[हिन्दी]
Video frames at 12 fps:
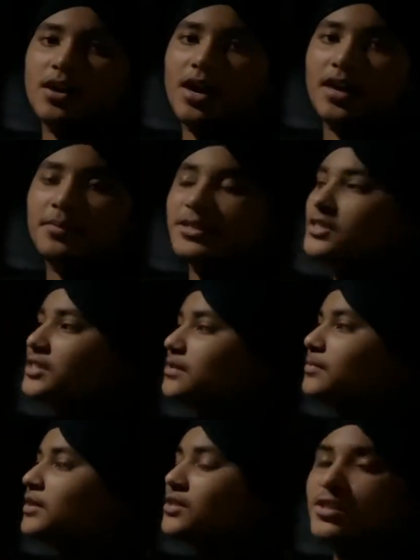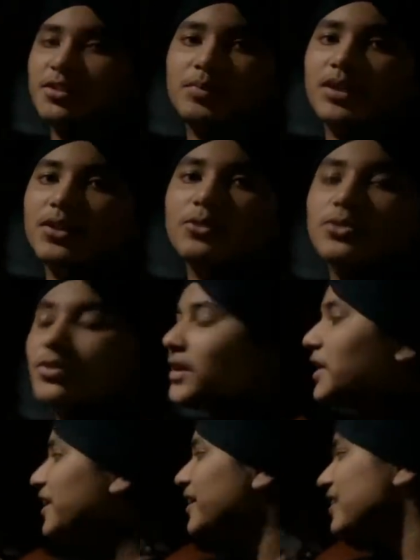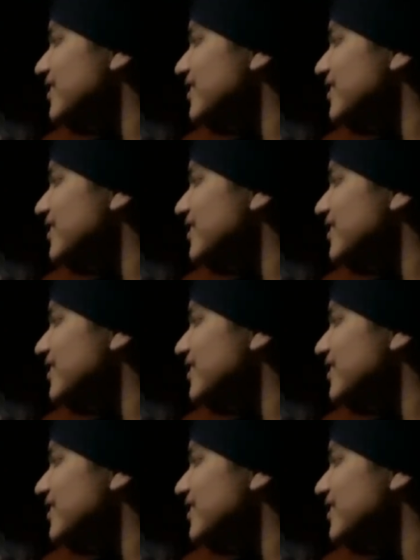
आठ बज के बत्तीस मिनट हो चुके हैं तो